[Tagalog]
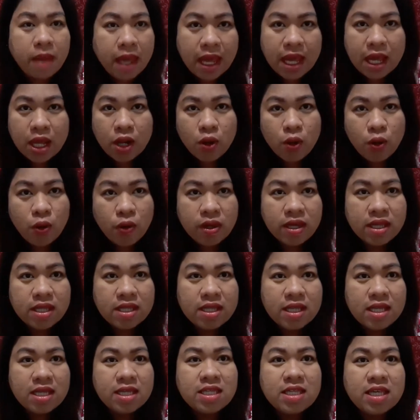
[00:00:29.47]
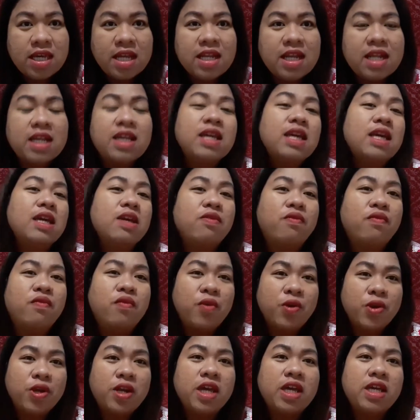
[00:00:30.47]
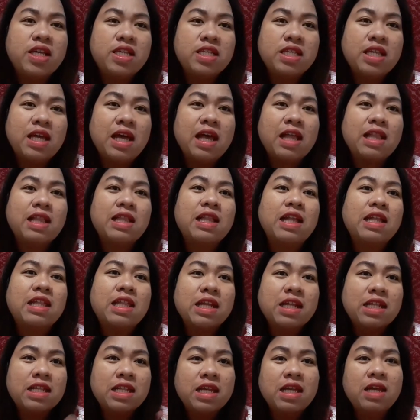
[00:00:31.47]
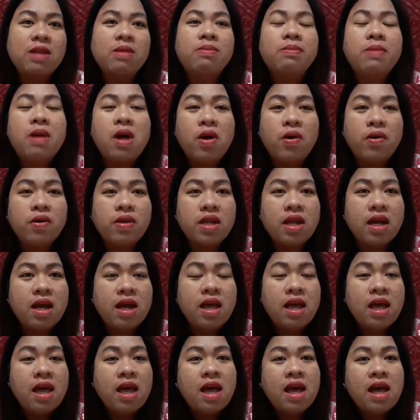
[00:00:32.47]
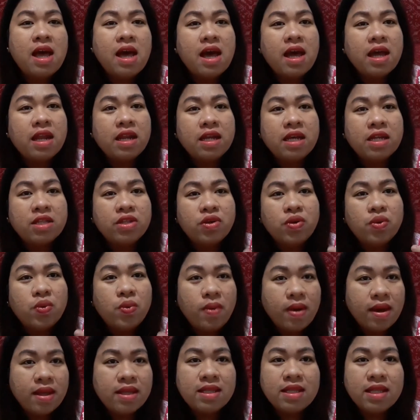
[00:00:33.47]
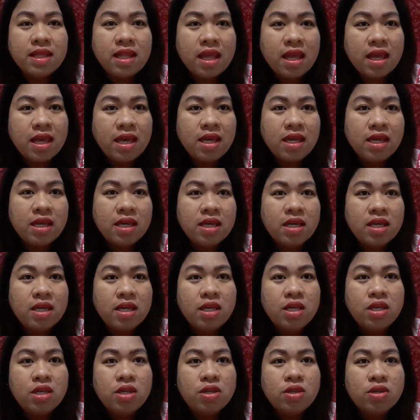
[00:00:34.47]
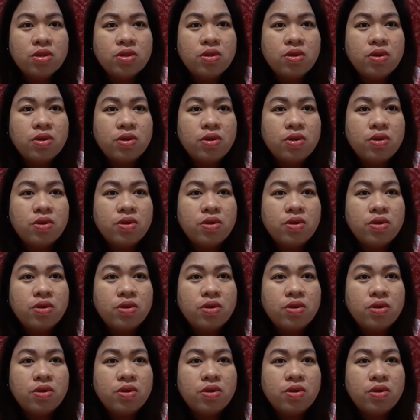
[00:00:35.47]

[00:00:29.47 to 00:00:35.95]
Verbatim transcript: Pero, hindi siya naging 4 days at natagdagan pa ako ng another 1 day. So,